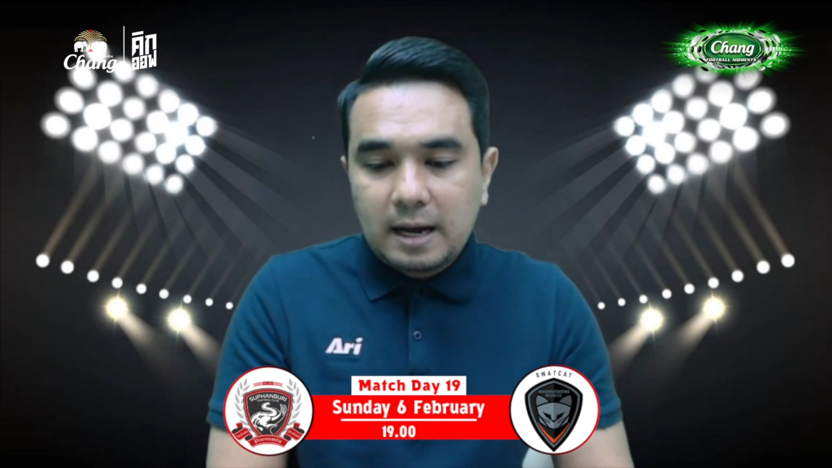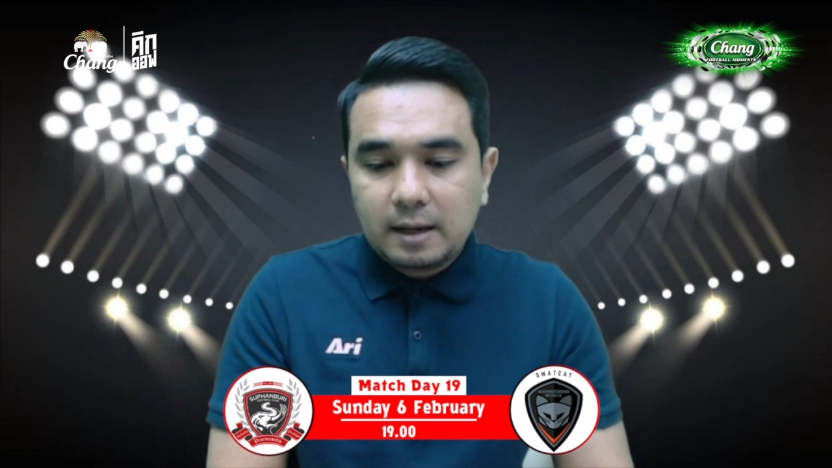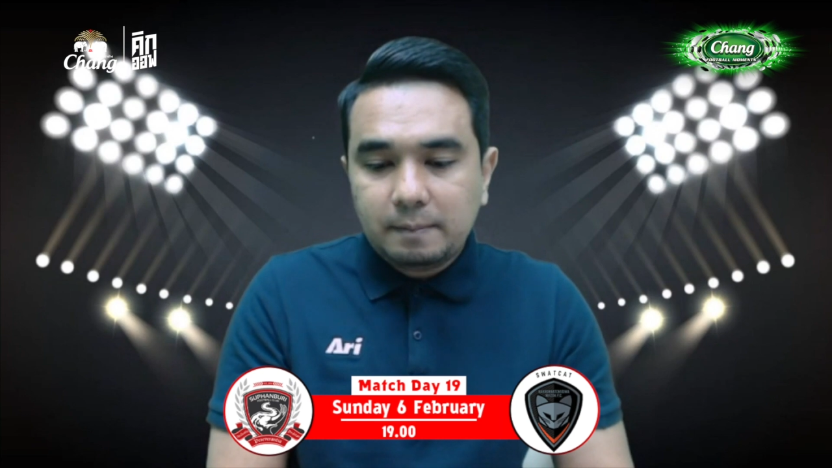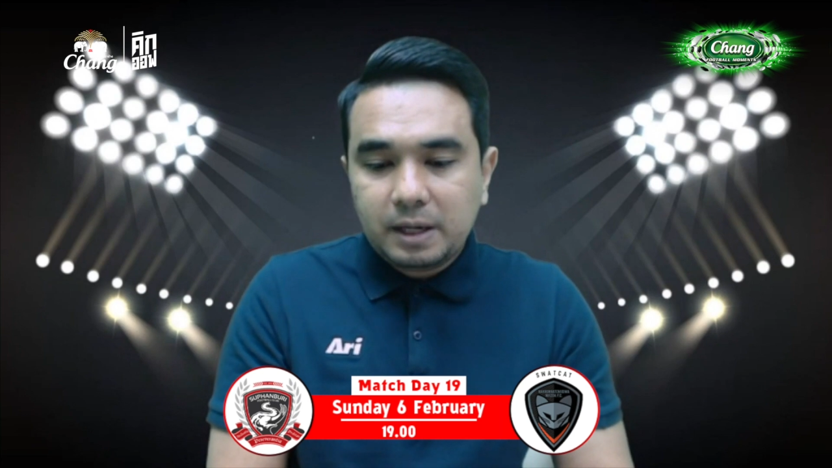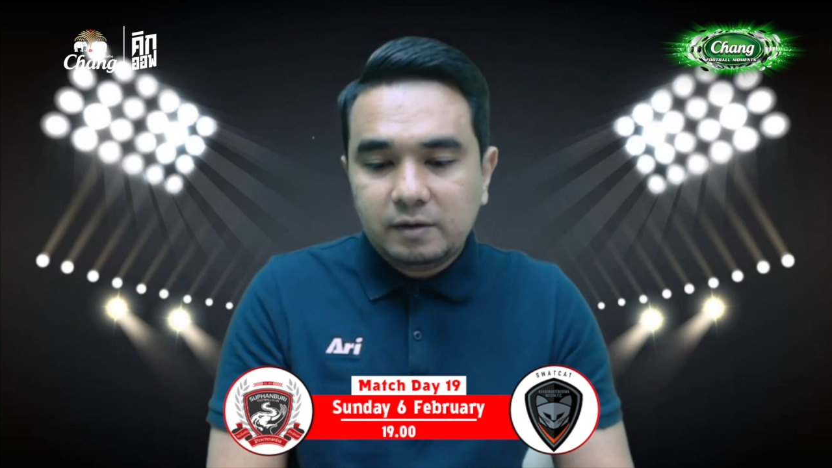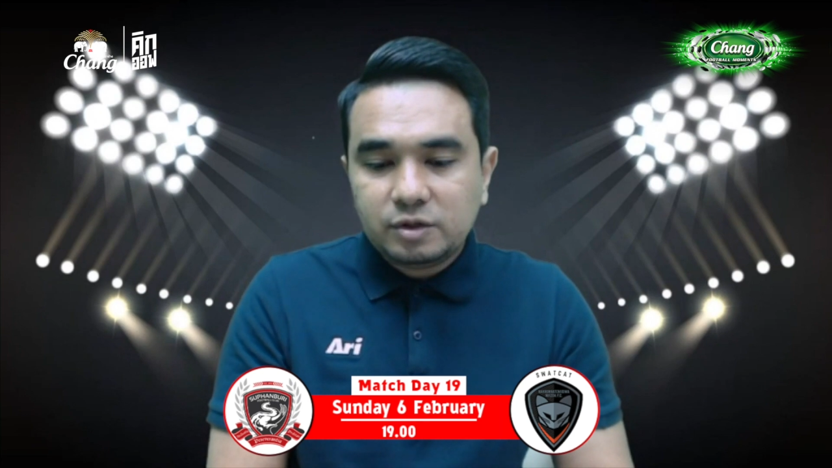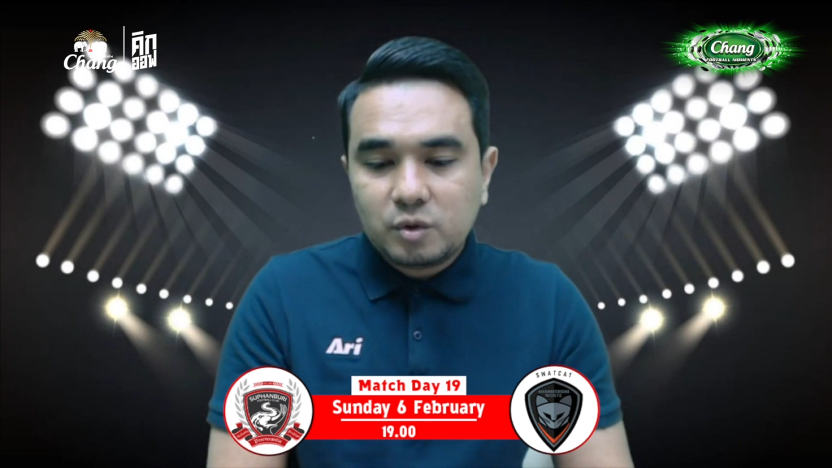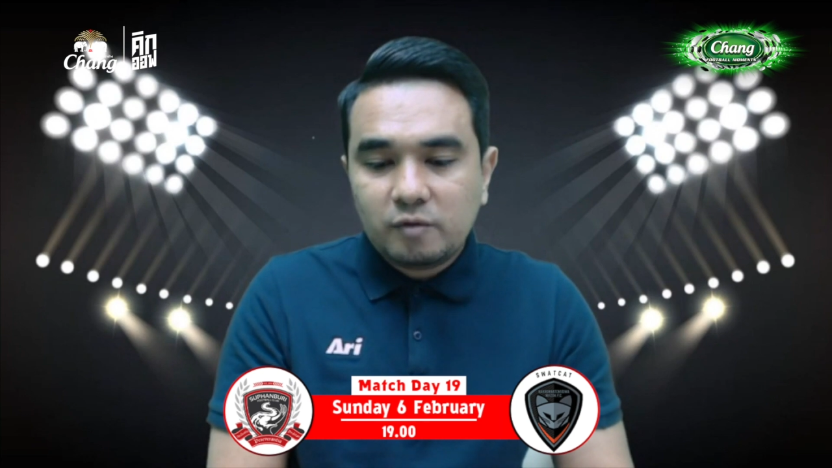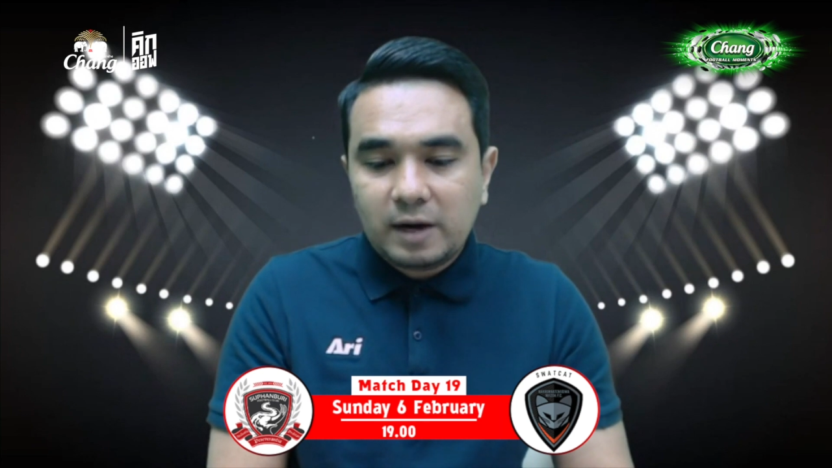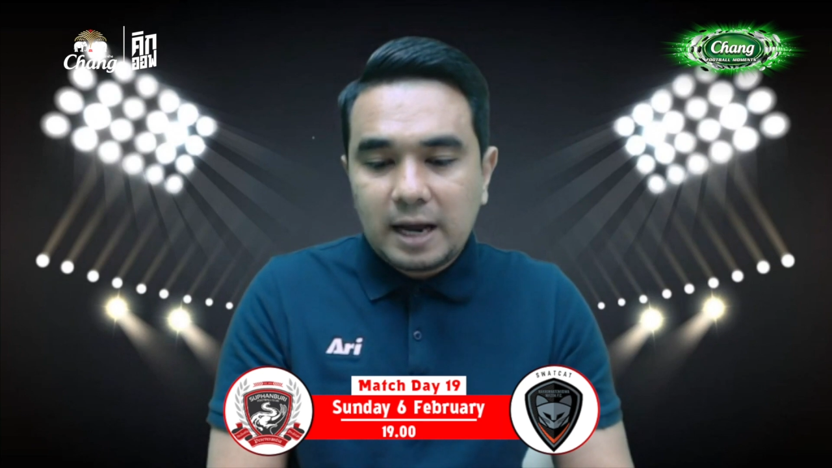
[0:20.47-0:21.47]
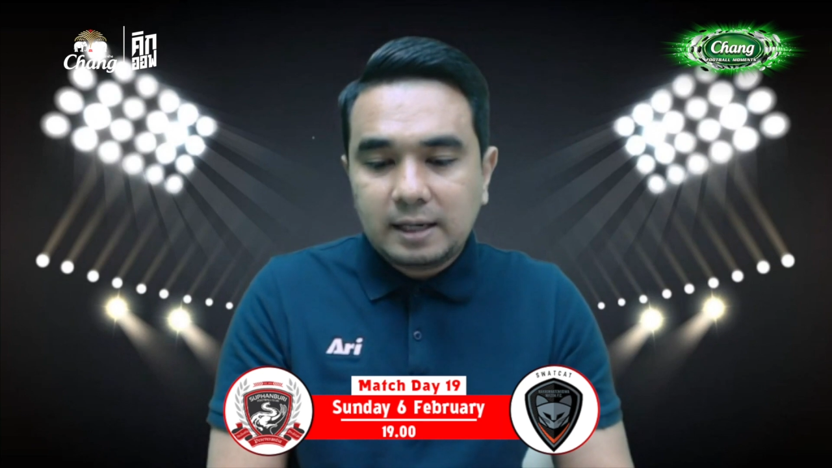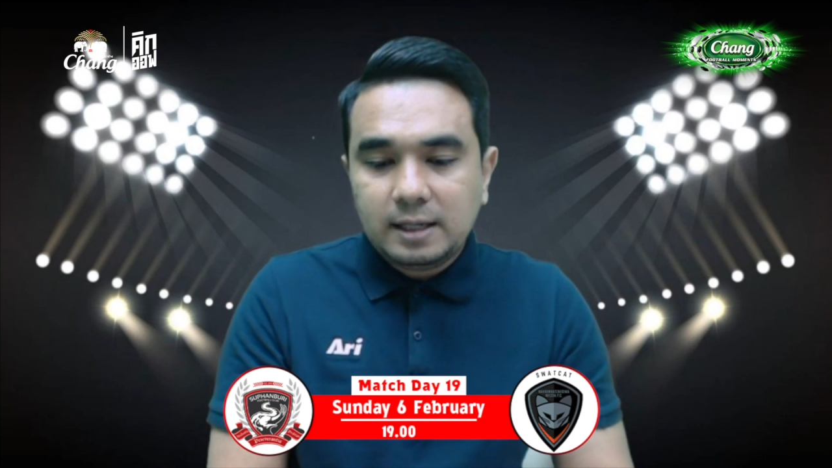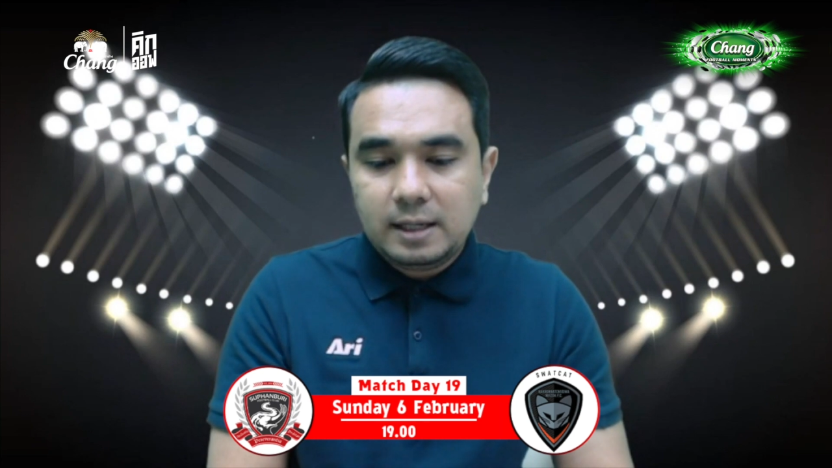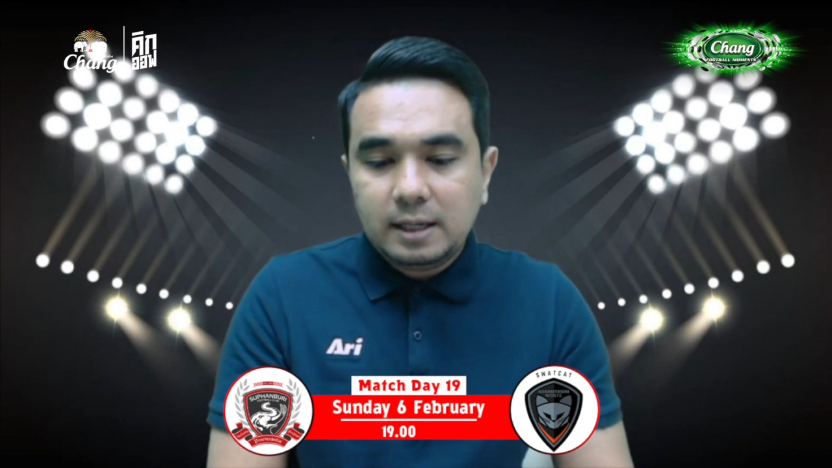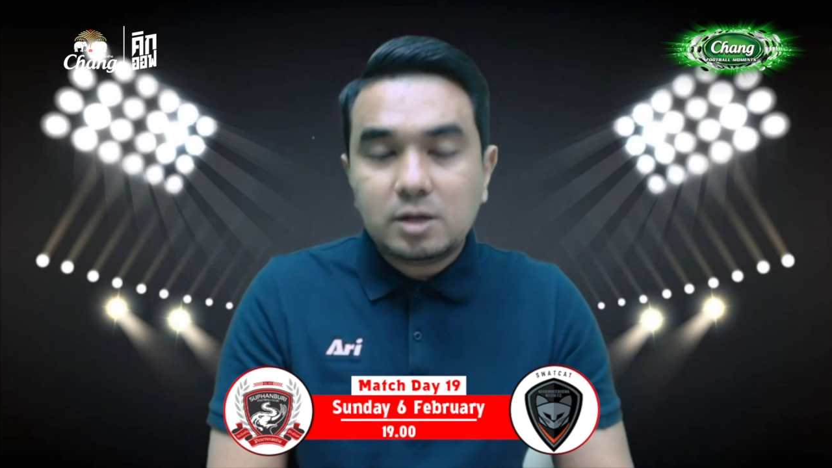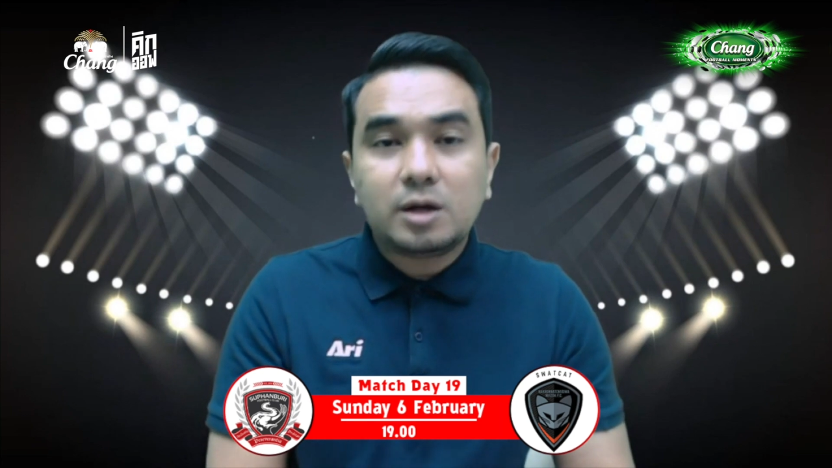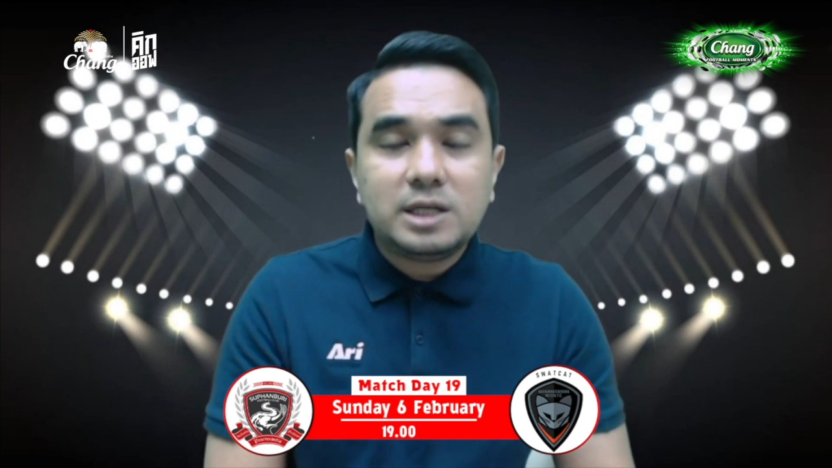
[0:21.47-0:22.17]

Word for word: เป็นช่วงเวลาที่ยอด